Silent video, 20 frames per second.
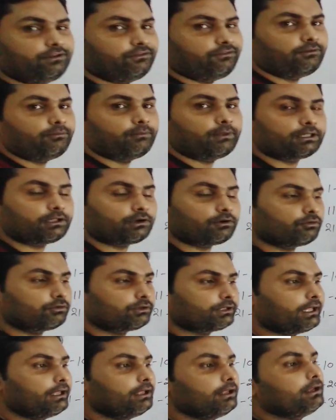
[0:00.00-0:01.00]
ही इजी मेथड
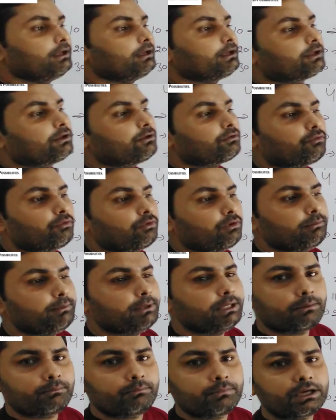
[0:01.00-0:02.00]
होता है कि कोई
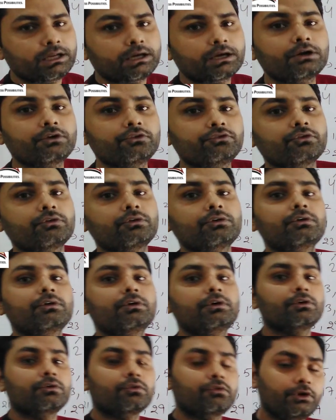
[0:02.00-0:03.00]
भी नंबर अगर जो
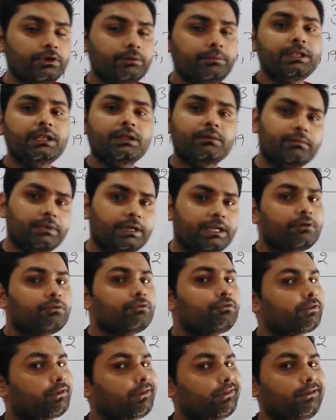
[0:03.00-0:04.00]
कोई भी नंबर है
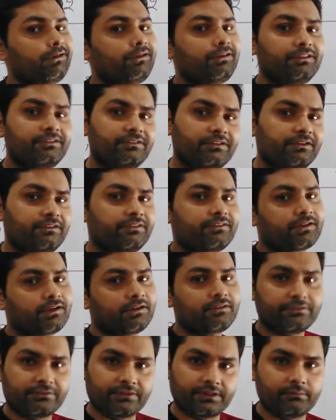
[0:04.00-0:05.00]
उसकी डिजिट्स
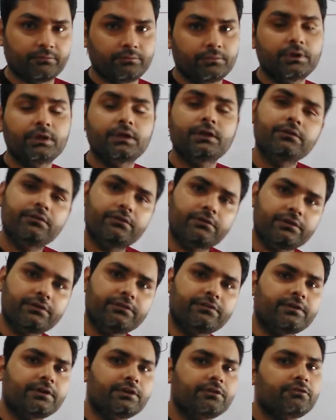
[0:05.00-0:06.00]
का सम
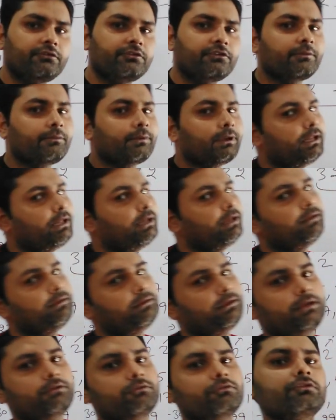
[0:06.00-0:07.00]
थ्री से डिविजिबल
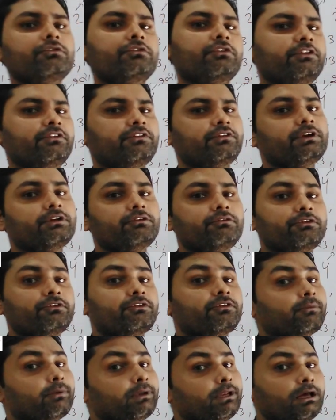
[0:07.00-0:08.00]
है देन वो थ्री से
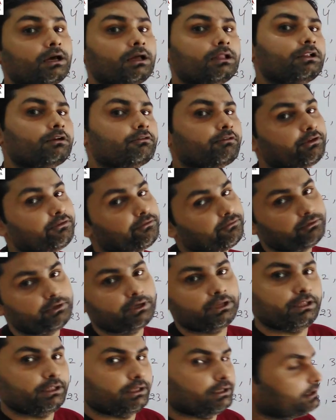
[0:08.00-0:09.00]
डिविजिबल है अदरवाइज़ वो
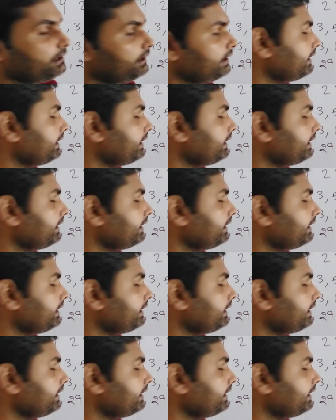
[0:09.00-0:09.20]
नहीं है